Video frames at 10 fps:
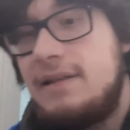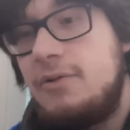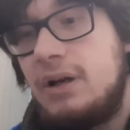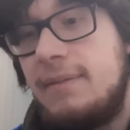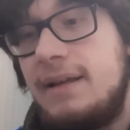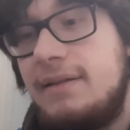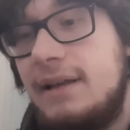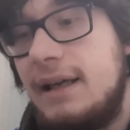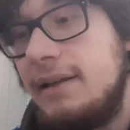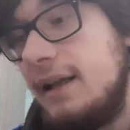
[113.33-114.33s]

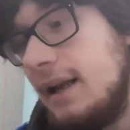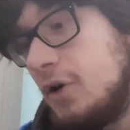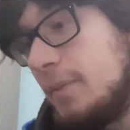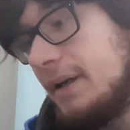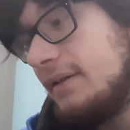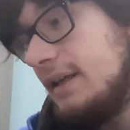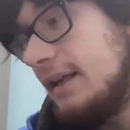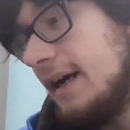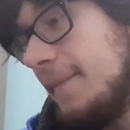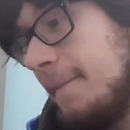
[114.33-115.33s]
sicuramente nella
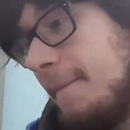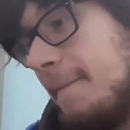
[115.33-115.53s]
copertina.